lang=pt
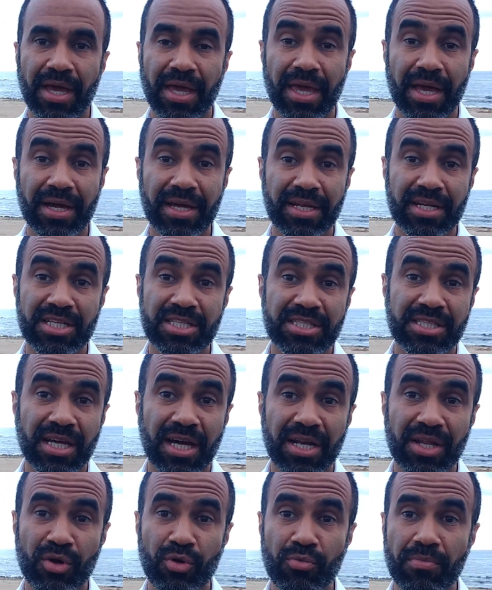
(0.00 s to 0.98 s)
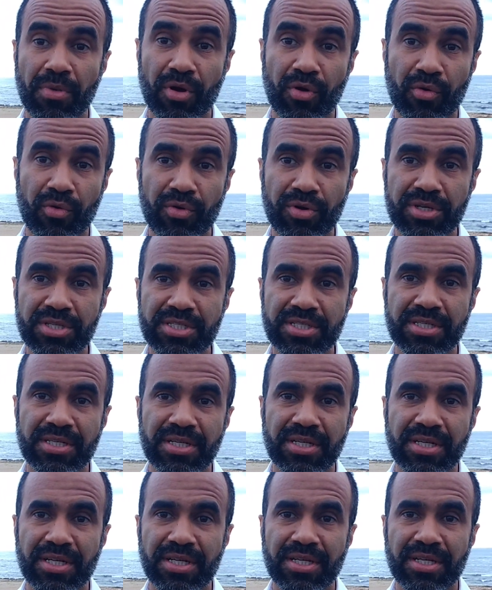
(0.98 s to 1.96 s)
É acreditar em alguma coisa
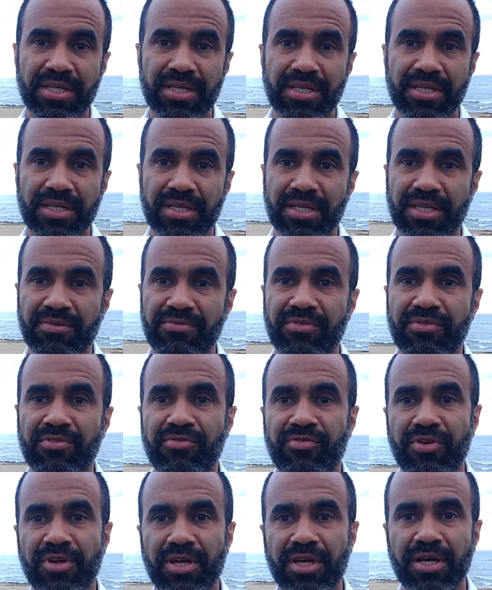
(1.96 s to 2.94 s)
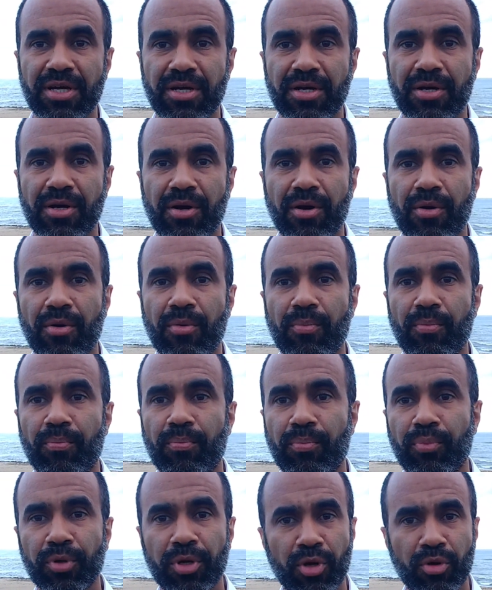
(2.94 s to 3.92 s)
e viver
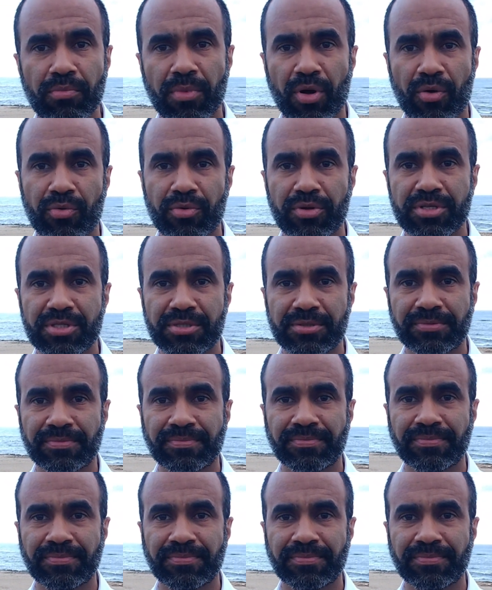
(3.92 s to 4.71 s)
por alguma coisa.